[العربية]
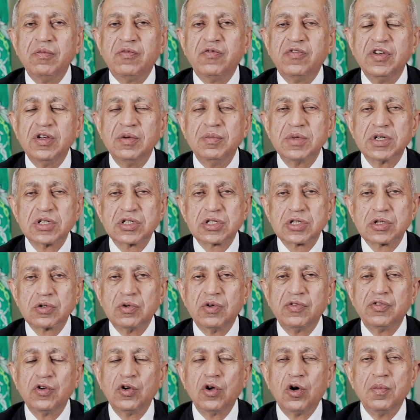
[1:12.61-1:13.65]
في مصر
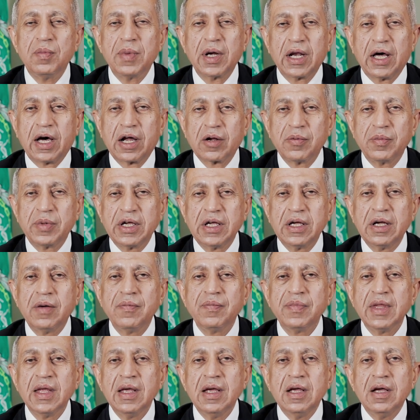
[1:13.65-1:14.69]
وفي الأمة العربية
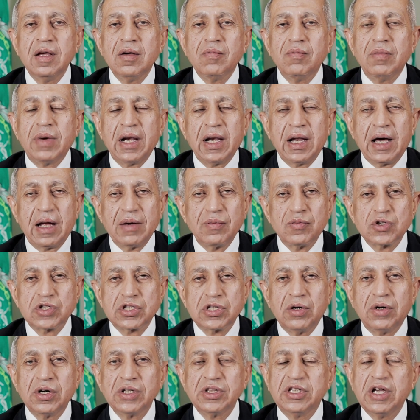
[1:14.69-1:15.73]
بل على
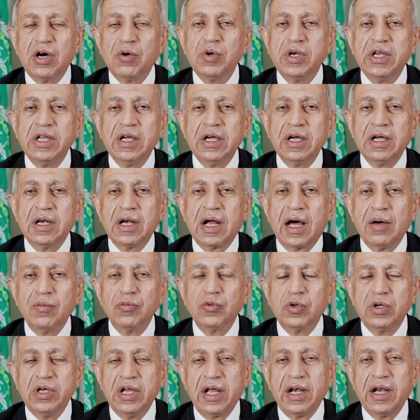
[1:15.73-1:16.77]
المستوى الدولي
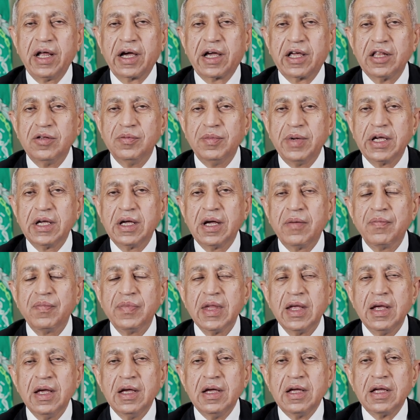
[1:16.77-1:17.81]
الحمد لله الأكاديمية
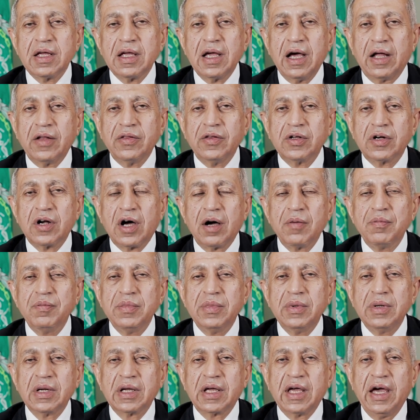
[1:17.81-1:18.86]
يعني
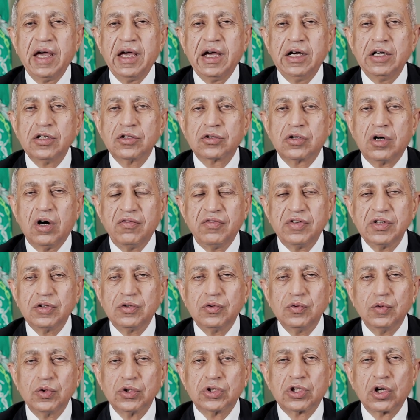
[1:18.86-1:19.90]
رغم جائحة كوفيد
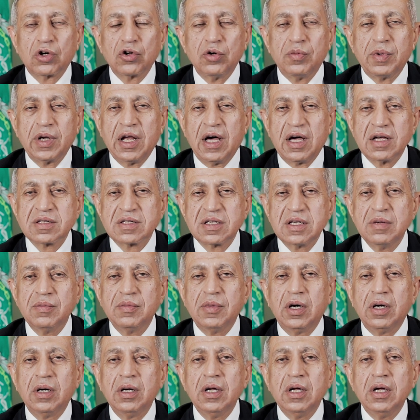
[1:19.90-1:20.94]
والتجربة
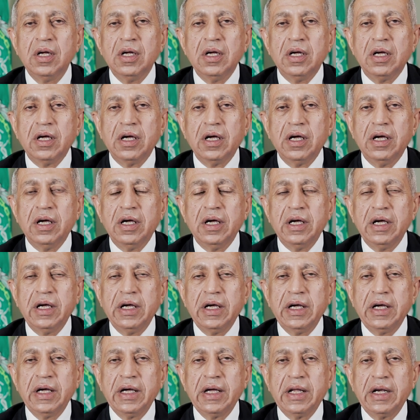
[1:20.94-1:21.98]
العظيمة
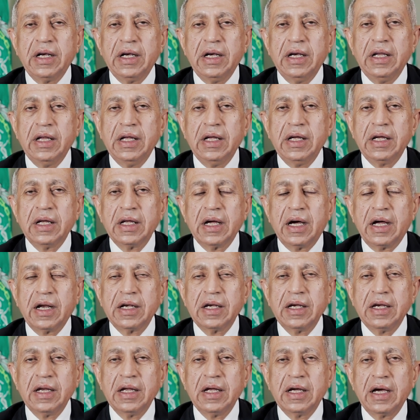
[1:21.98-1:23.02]
اللي
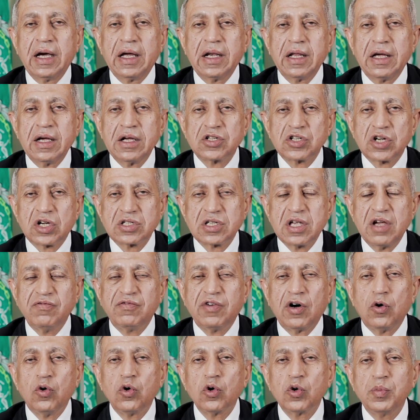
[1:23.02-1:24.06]
يعني أنا شخصيا
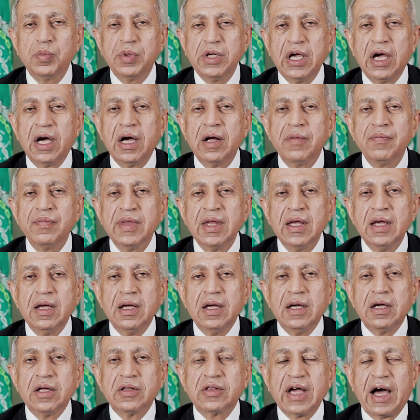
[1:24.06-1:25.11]
فخور بيها
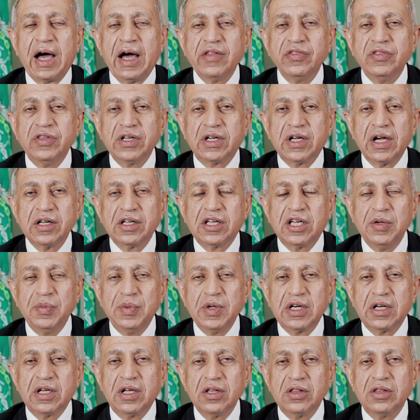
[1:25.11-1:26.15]
تحدي كان
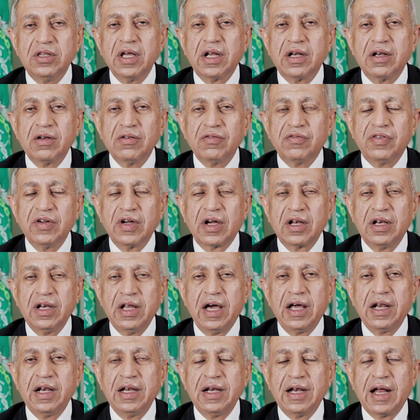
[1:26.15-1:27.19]
كبير جدا في
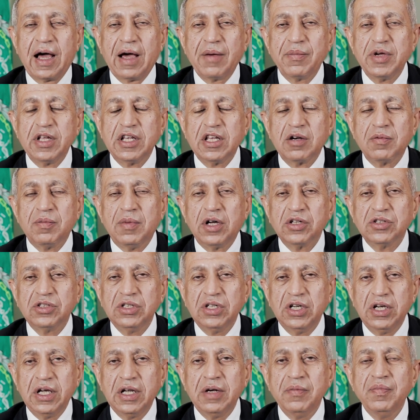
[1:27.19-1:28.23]
خلال العامين
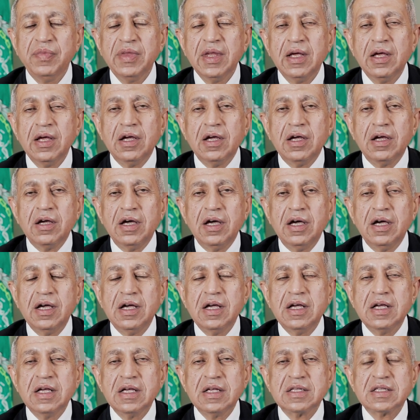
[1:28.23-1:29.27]
الماضيين
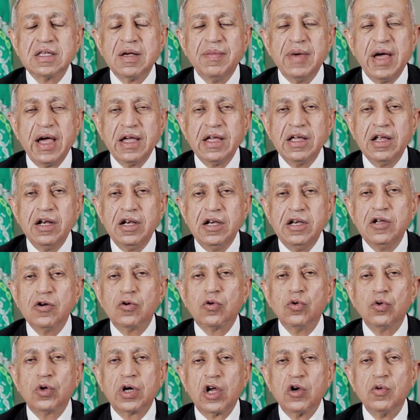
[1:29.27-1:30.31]
آه، زمايل
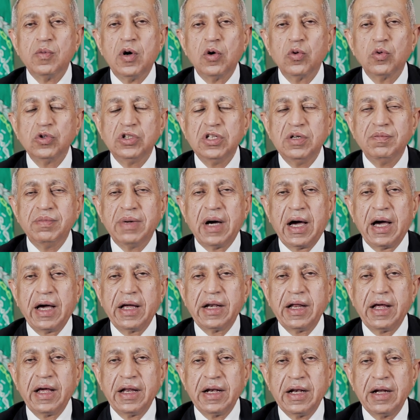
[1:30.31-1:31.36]
ليكو كانوا موجودين
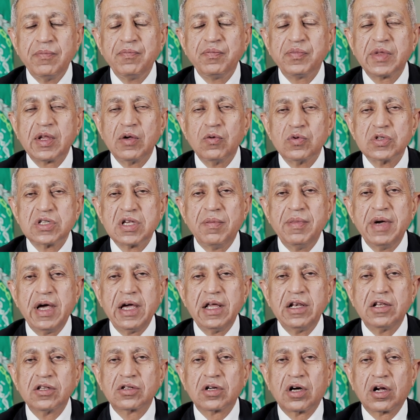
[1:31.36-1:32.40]
معانا هنا
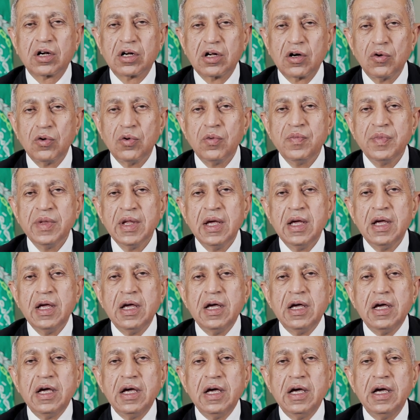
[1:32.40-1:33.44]
وزمايل اتخرجوا
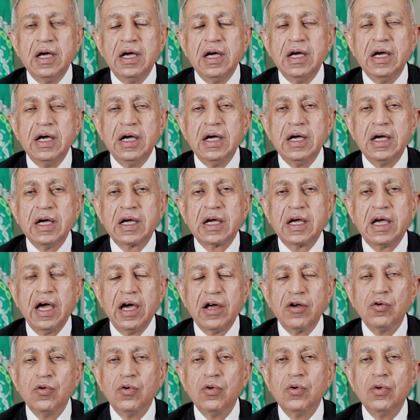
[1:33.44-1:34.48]
آه،
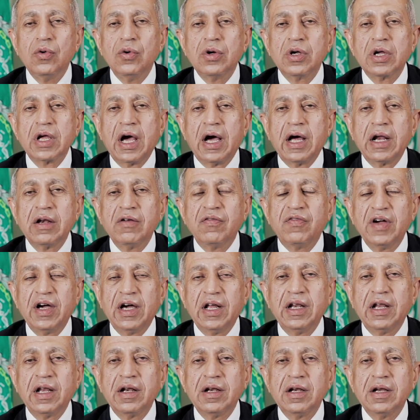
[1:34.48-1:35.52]
كانوا يعني
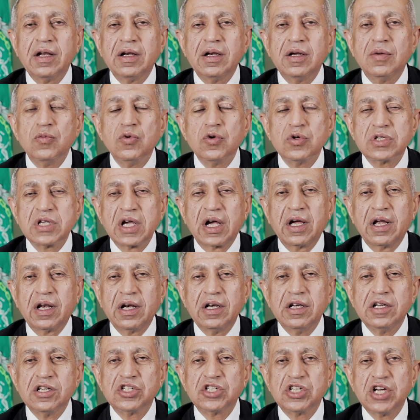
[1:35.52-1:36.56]
فعلا نموذج
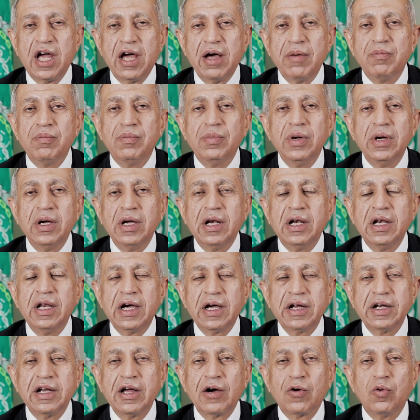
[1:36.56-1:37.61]
للشاب اللي
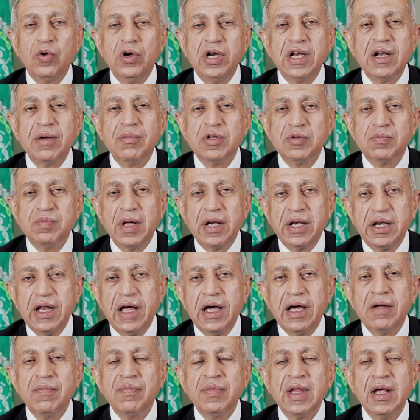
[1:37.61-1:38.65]
احنا كلنا
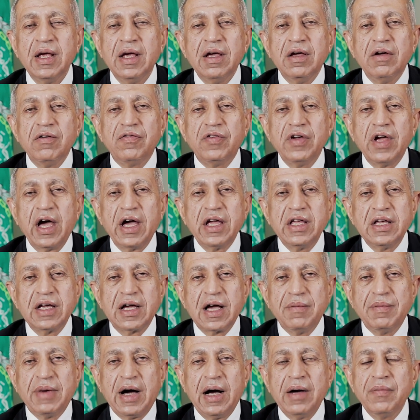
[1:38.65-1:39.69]
بنتمناه في اي
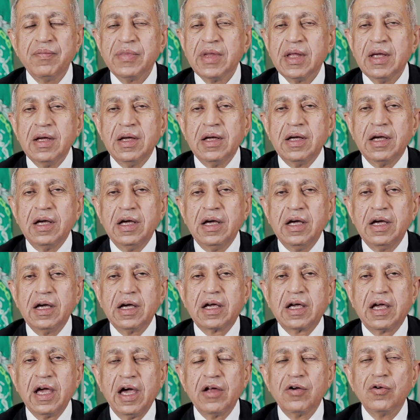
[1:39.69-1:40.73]
جامعه آه،
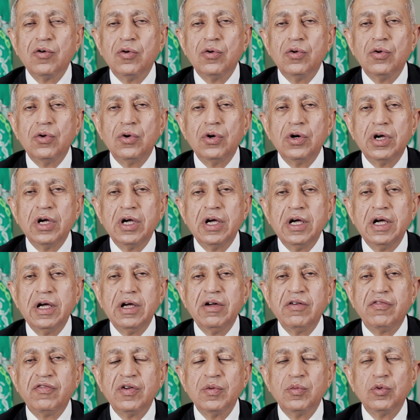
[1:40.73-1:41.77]
كانوا
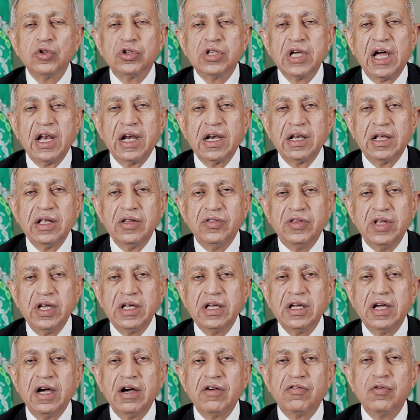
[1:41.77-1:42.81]
في منتهى
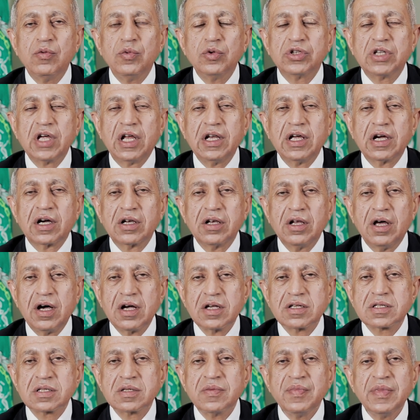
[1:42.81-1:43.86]
الجديه في منتهى
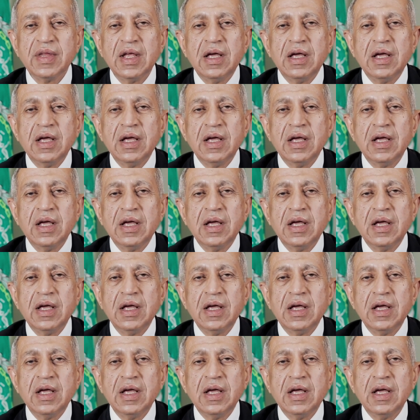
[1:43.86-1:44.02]
الاخلاص